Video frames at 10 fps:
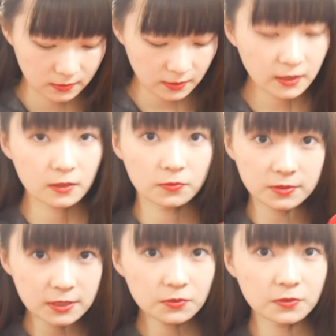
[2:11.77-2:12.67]
だから
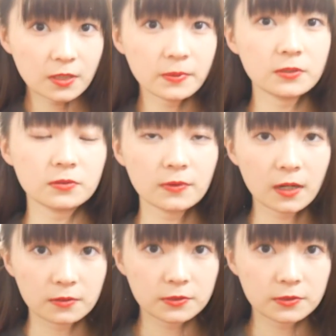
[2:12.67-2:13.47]
こっちと比べるとは